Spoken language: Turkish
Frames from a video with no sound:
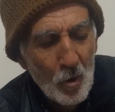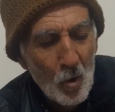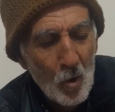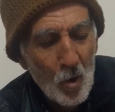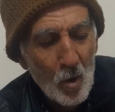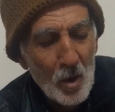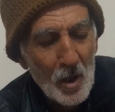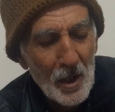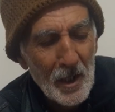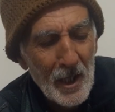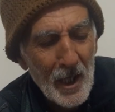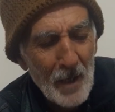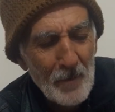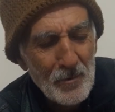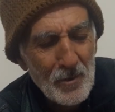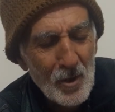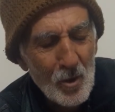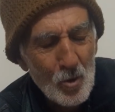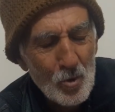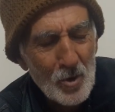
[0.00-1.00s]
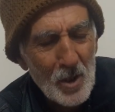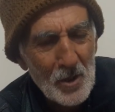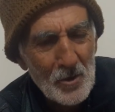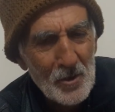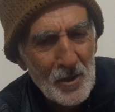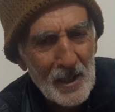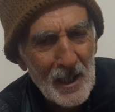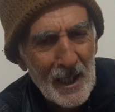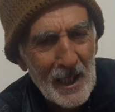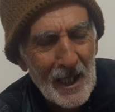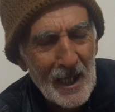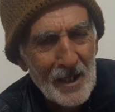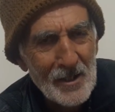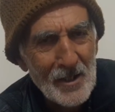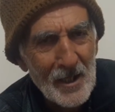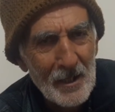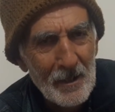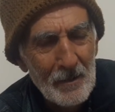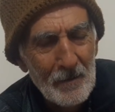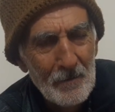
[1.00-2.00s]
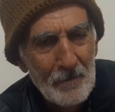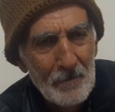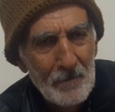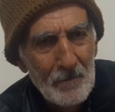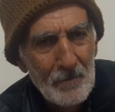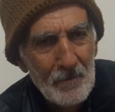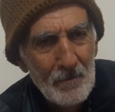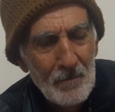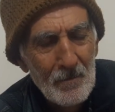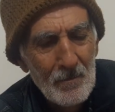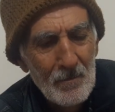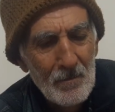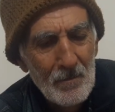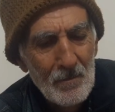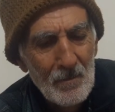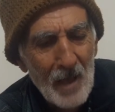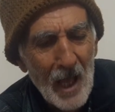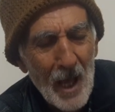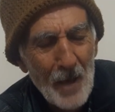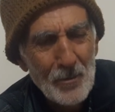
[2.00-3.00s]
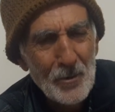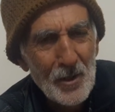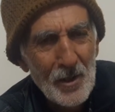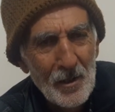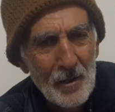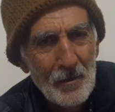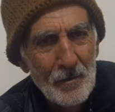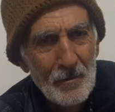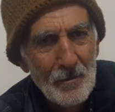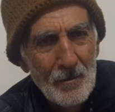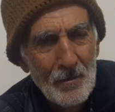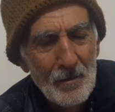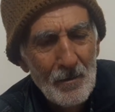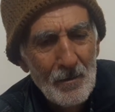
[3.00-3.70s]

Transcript: onların hepsinin üstesinden gelecek. Hepsinin.